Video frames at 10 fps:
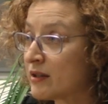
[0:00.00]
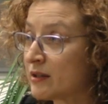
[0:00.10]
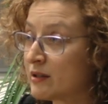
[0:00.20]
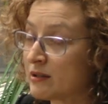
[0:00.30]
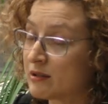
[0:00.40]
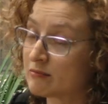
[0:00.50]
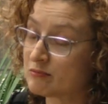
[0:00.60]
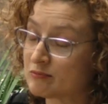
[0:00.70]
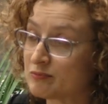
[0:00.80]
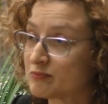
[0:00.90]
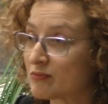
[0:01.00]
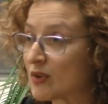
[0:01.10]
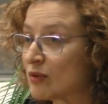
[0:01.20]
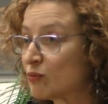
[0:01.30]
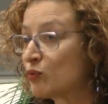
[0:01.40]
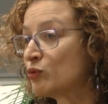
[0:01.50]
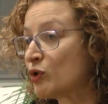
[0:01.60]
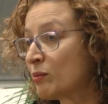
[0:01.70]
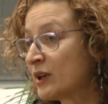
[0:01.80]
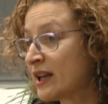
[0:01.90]
eh, un,
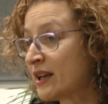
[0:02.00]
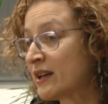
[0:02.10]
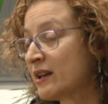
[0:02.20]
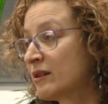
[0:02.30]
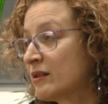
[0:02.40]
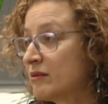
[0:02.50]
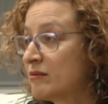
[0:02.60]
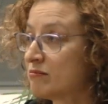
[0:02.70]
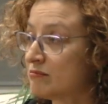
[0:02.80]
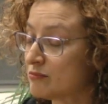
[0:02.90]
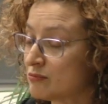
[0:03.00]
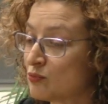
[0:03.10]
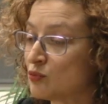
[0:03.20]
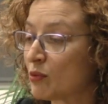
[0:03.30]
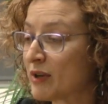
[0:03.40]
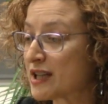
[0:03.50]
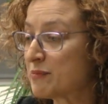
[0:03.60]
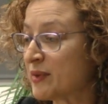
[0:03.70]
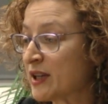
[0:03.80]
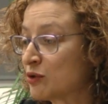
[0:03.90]
doble, un doble
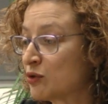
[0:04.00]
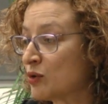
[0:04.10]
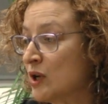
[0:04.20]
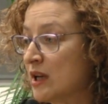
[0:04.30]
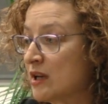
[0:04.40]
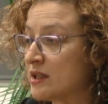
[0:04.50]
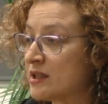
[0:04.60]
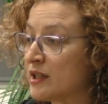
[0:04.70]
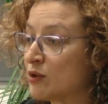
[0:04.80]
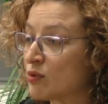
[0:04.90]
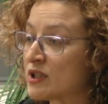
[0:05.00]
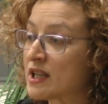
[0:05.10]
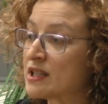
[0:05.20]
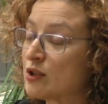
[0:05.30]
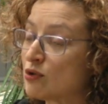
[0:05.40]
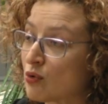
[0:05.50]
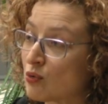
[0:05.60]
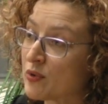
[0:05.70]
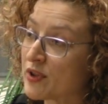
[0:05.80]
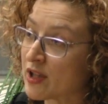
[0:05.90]
aspecto. Si tú estás
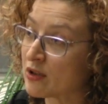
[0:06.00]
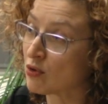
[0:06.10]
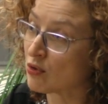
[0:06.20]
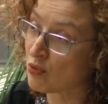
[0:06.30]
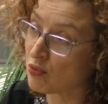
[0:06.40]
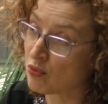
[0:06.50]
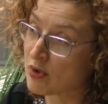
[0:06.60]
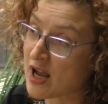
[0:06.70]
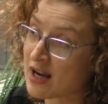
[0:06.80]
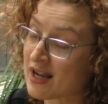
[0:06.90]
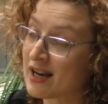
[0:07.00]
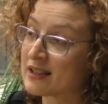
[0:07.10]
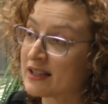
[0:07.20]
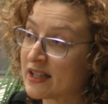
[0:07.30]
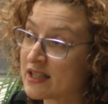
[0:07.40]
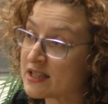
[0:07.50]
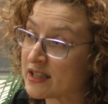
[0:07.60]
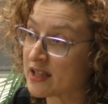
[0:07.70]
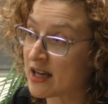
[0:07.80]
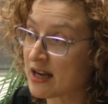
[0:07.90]
introduciendo una
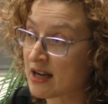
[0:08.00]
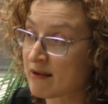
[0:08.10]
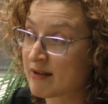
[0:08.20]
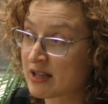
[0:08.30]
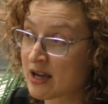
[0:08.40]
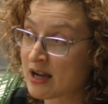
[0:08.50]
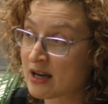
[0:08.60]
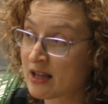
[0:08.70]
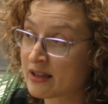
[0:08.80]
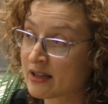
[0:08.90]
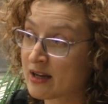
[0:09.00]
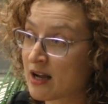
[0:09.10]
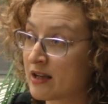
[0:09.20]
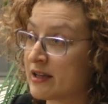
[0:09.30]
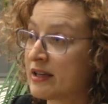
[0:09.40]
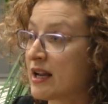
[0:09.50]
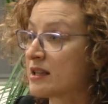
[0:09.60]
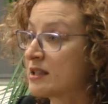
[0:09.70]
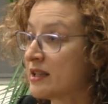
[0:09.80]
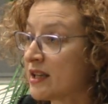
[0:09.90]
característica en la cabaña ganadera y la
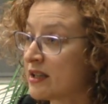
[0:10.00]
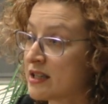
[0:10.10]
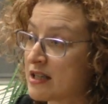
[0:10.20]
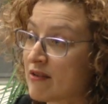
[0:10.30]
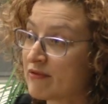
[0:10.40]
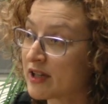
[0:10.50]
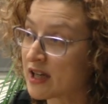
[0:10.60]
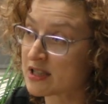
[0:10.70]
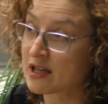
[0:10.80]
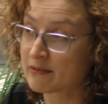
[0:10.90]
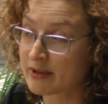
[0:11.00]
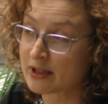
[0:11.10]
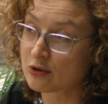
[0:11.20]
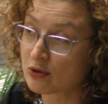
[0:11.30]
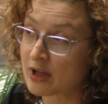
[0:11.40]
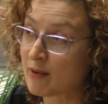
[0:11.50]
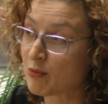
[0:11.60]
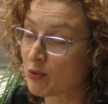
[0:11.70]
extiendes, la fijas a nivel de toda la